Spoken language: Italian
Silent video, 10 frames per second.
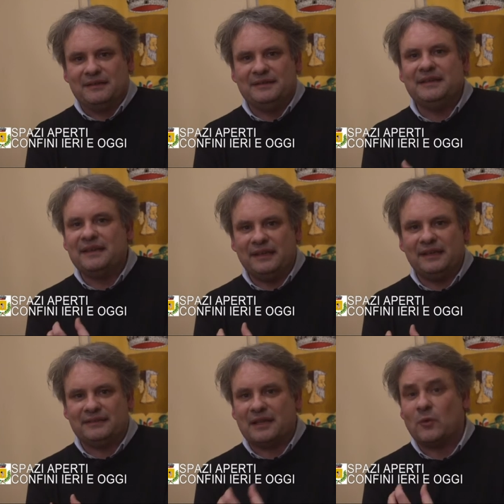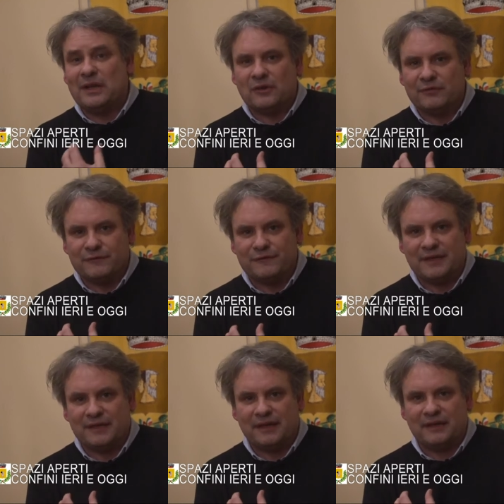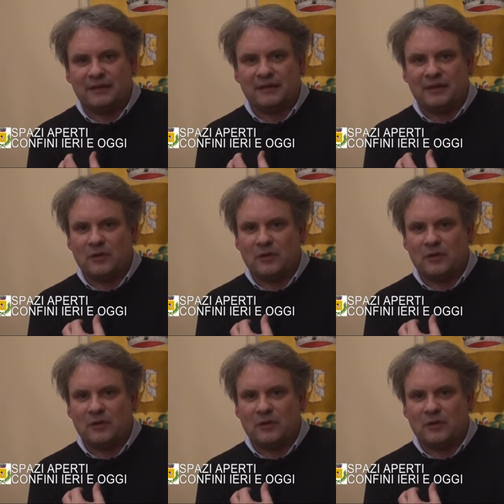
di chi da quel confine